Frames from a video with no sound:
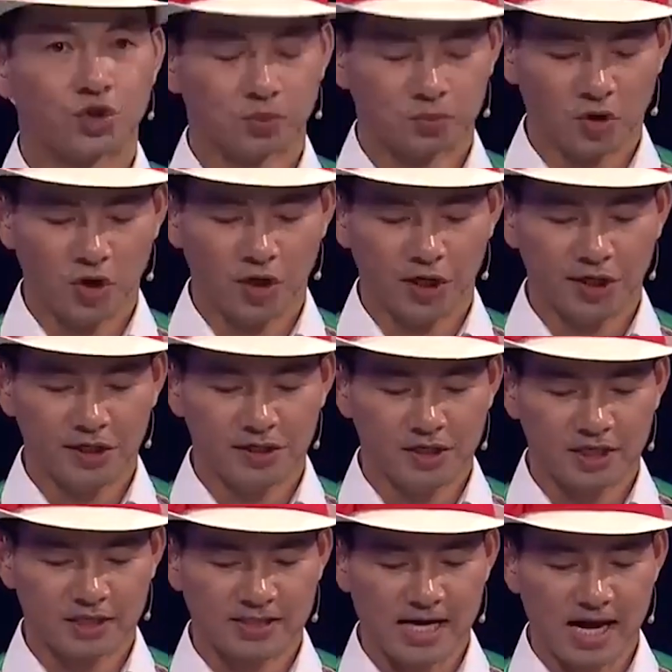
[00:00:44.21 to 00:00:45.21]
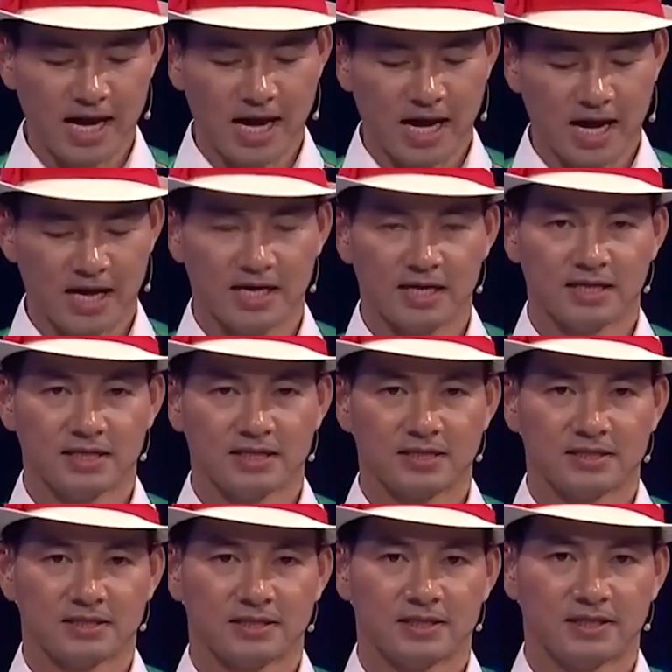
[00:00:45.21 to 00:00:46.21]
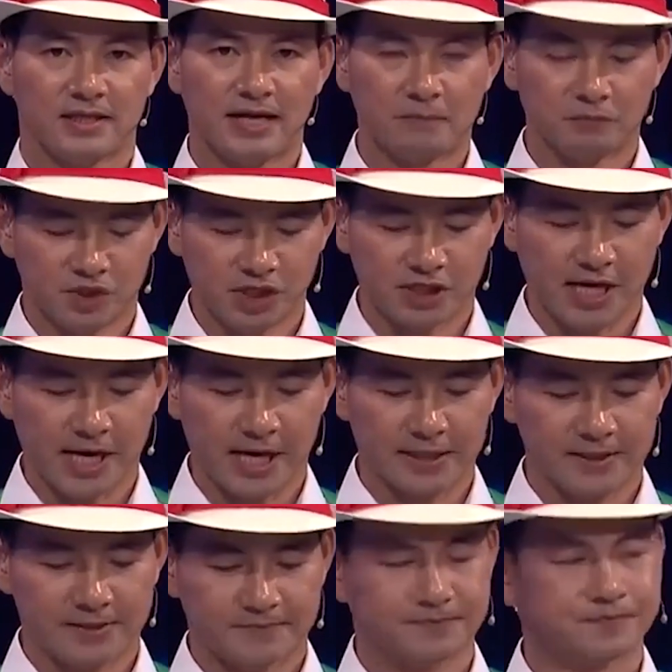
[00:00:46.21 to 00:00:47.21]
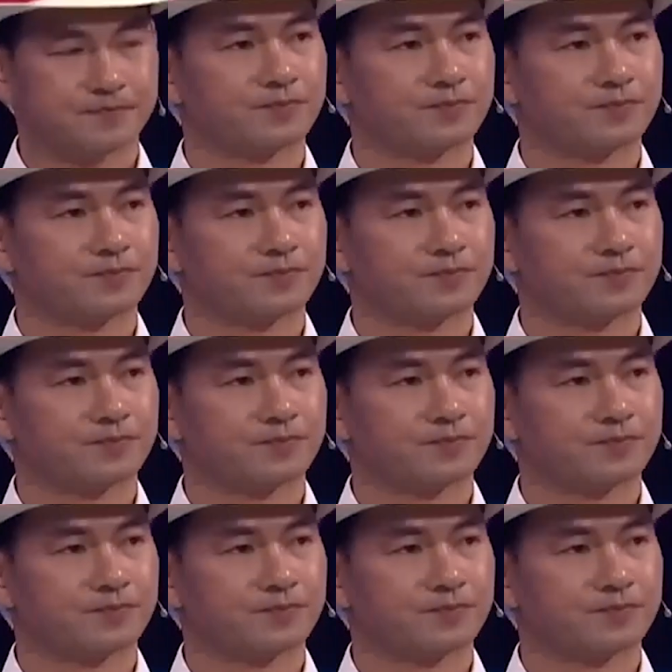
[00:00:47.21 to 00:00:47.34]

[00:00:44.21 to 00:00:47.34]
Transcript: Chúng tôi đưa ra năm chữ cái.